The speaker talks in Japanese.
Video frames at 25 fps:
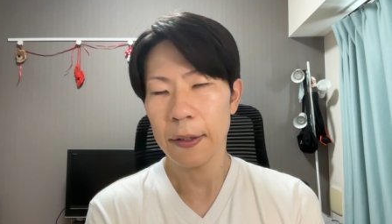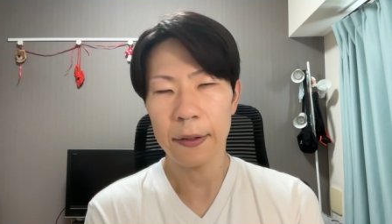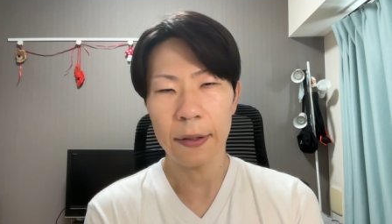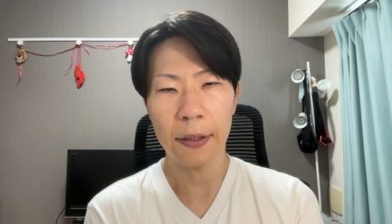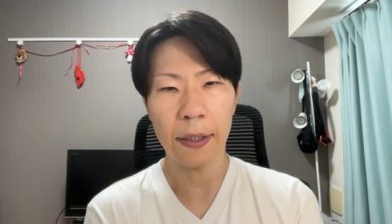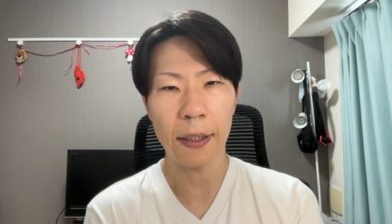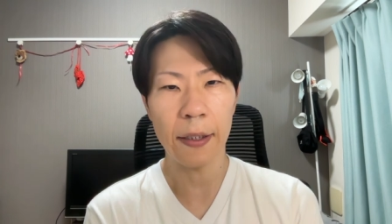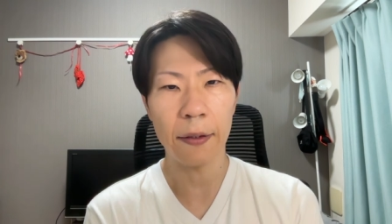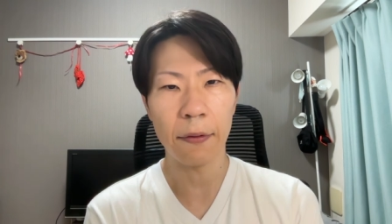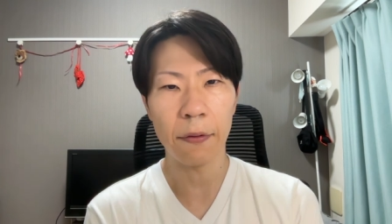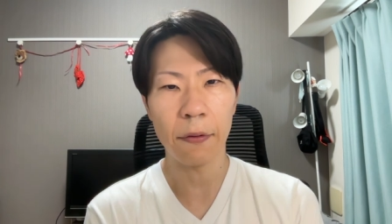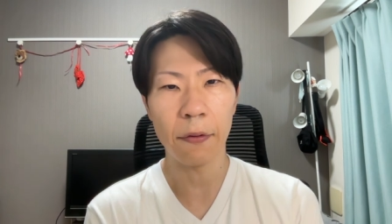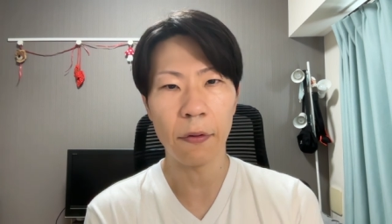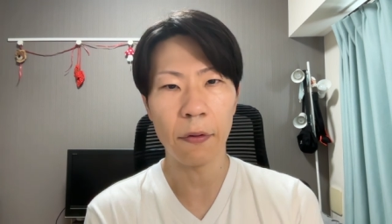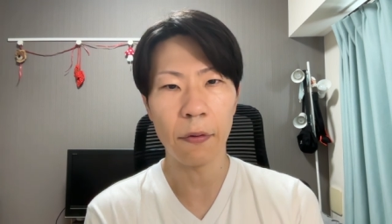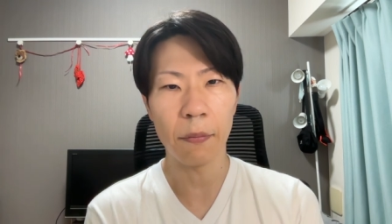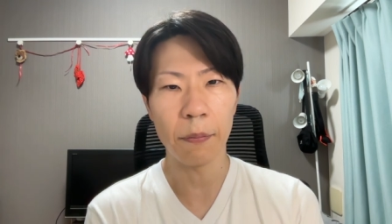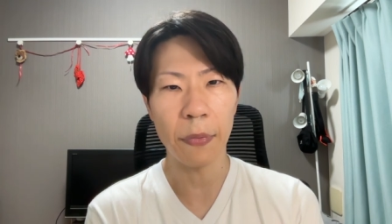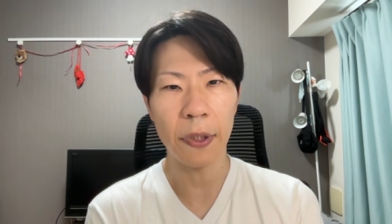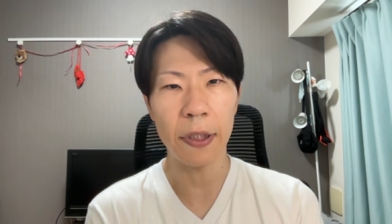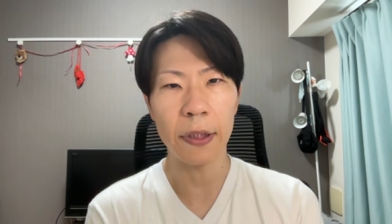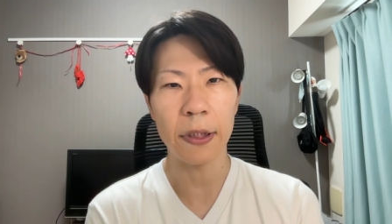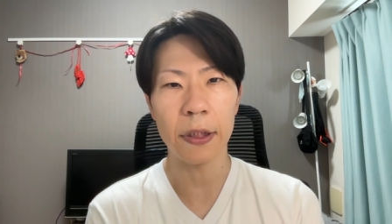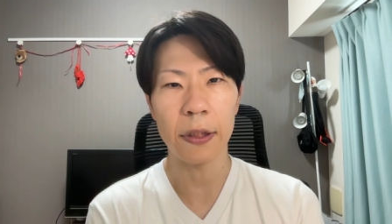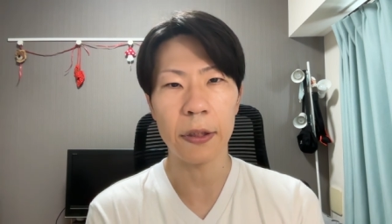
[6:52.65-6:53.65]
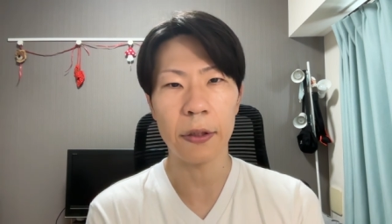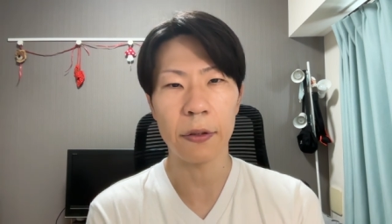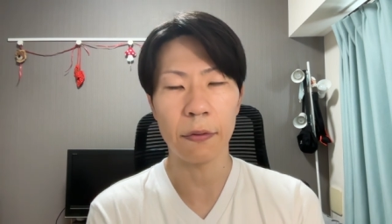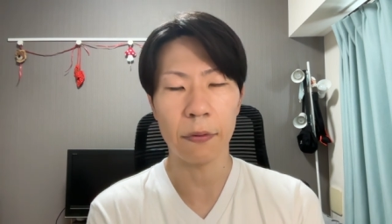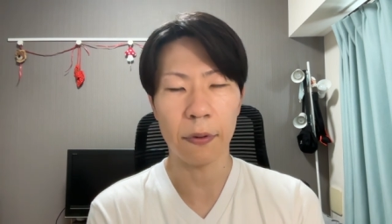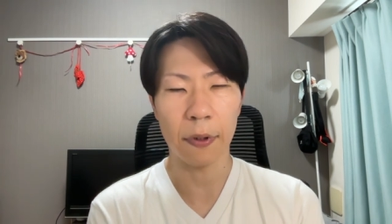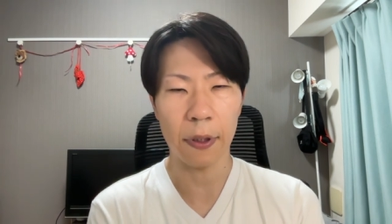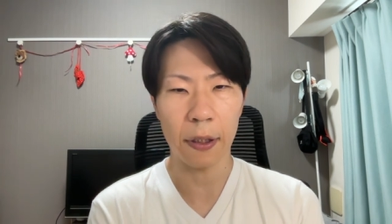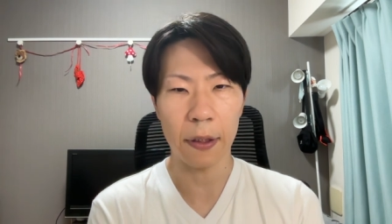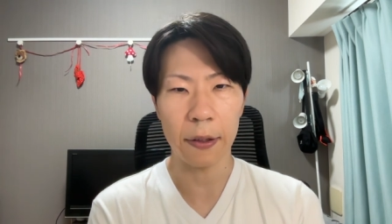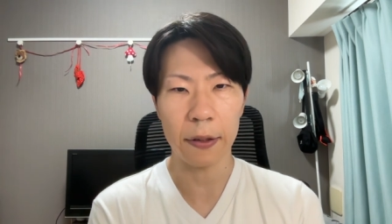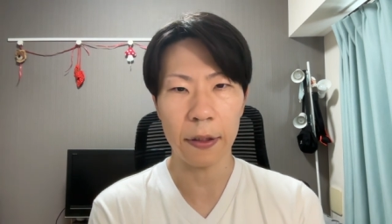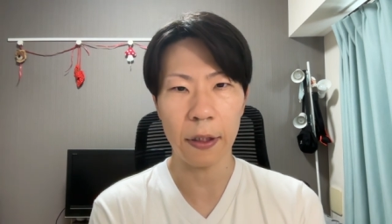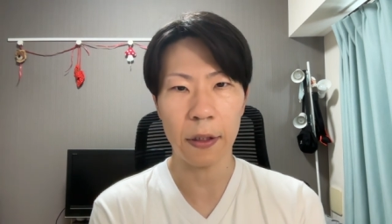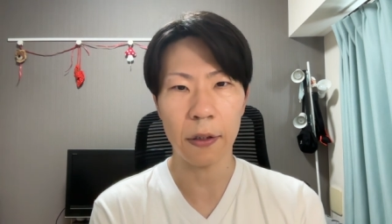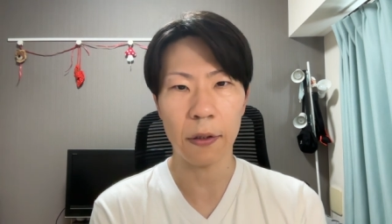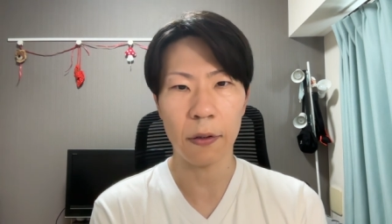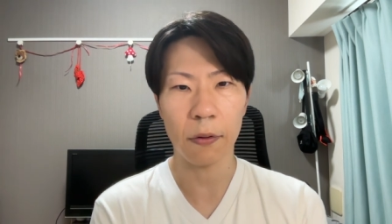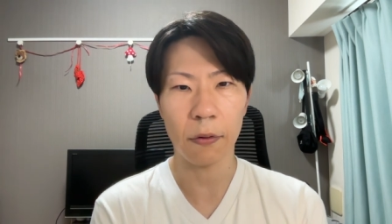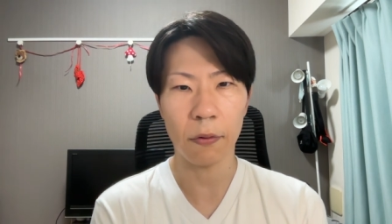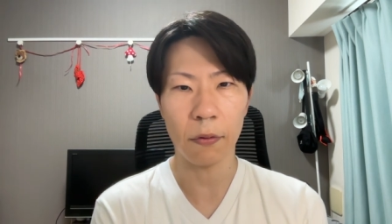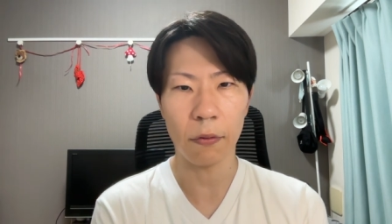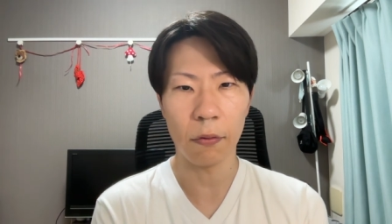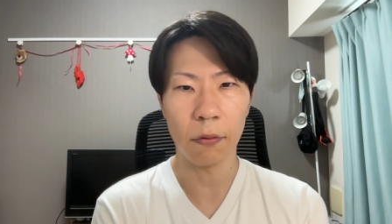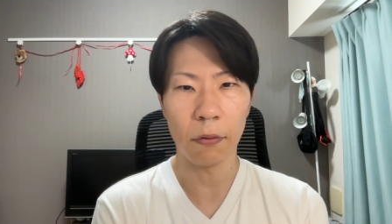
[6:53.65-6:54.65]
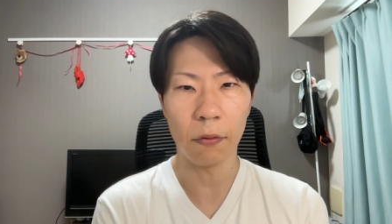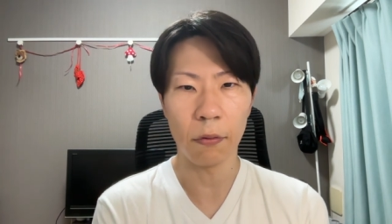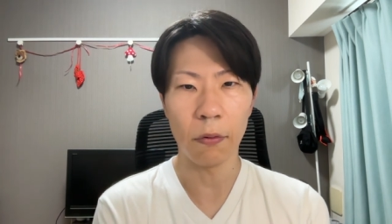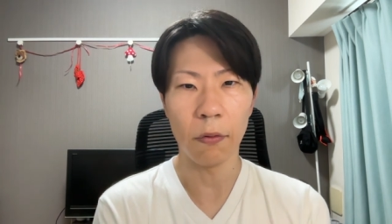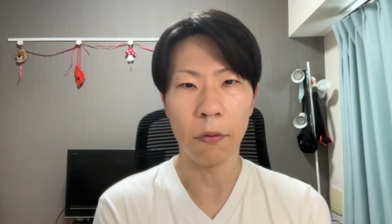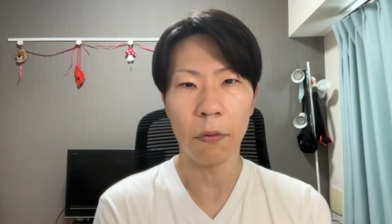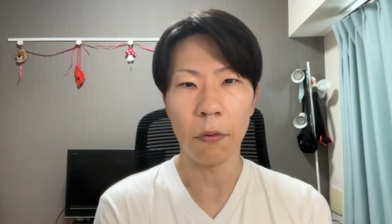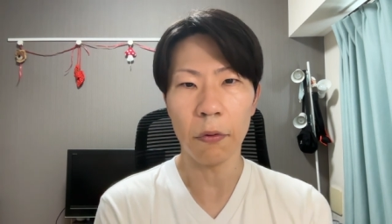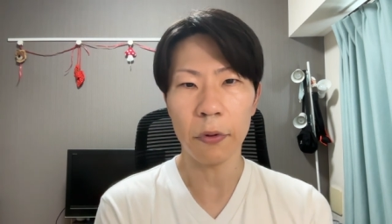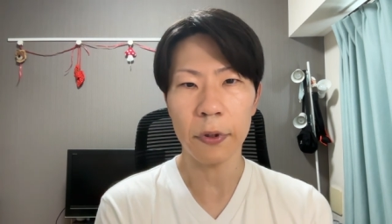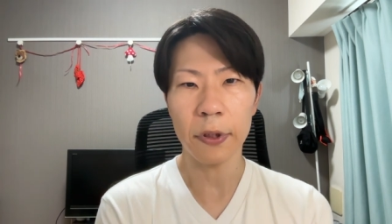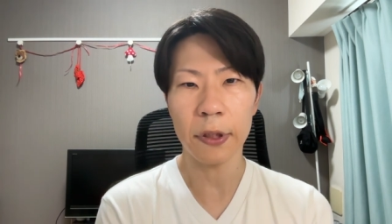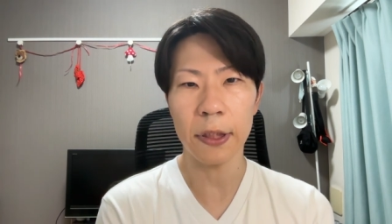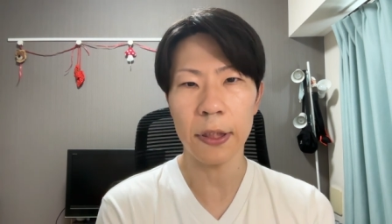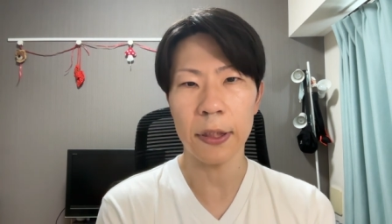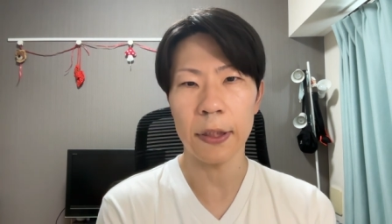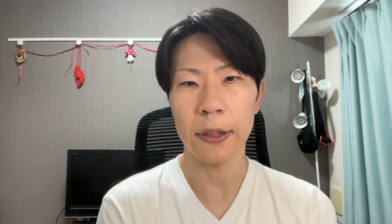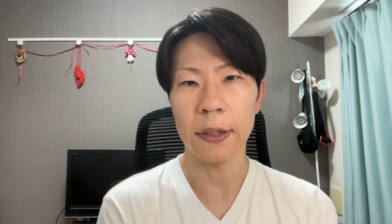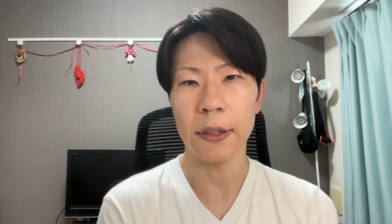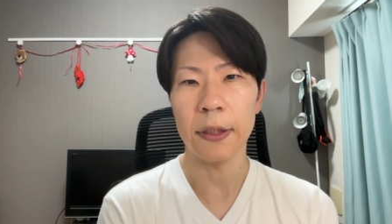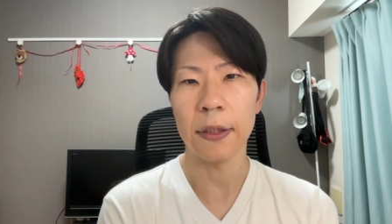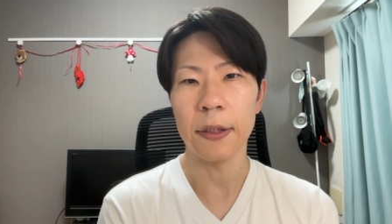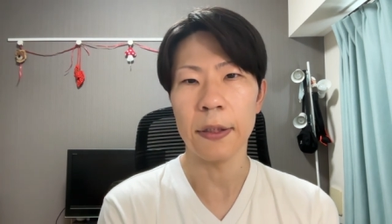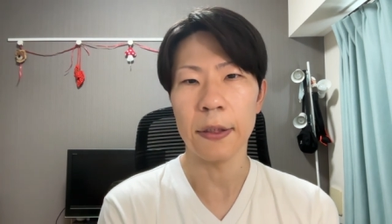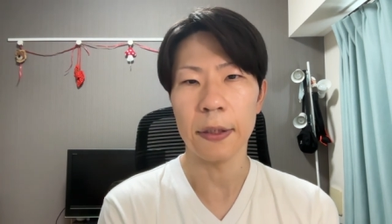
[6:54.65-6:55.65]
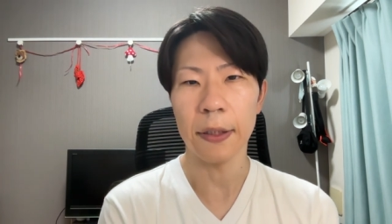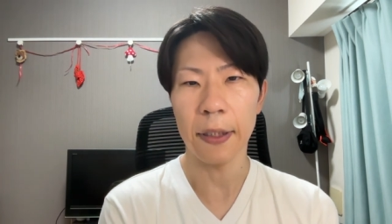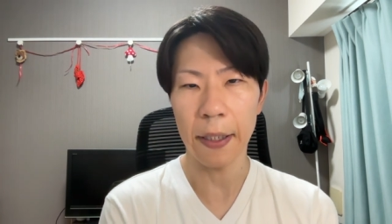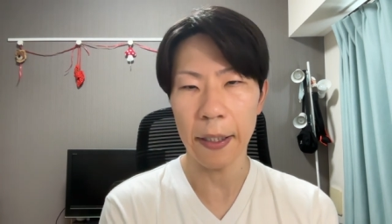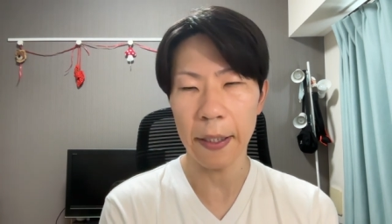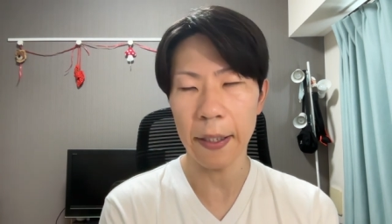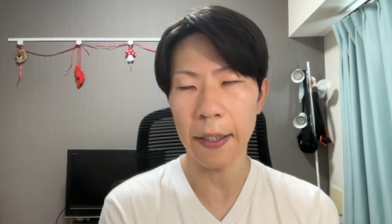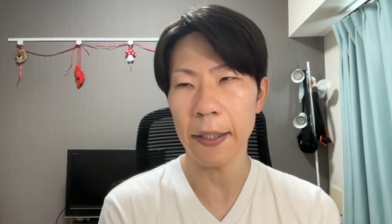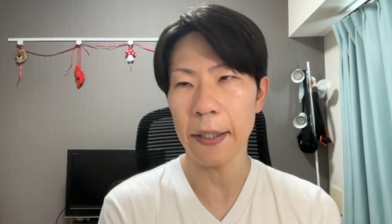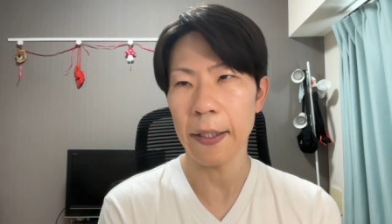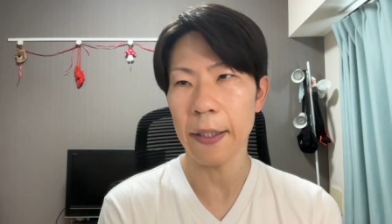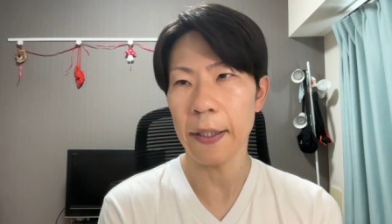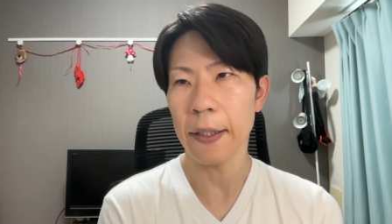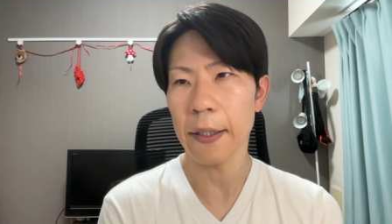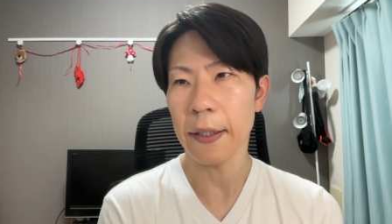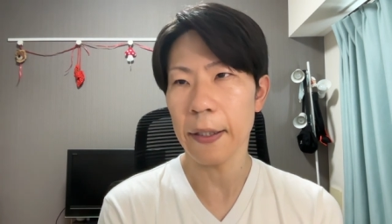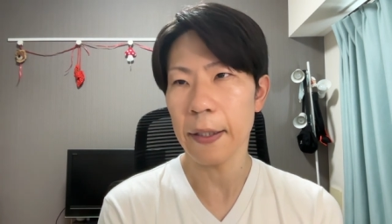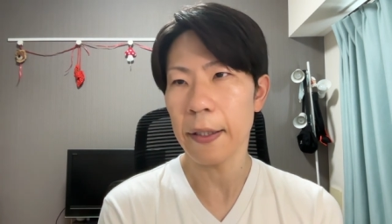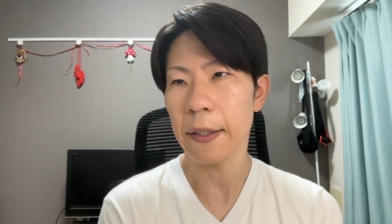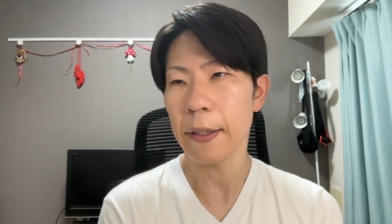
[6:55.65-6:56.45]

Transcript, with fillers: でのメリットが結構大きいんで、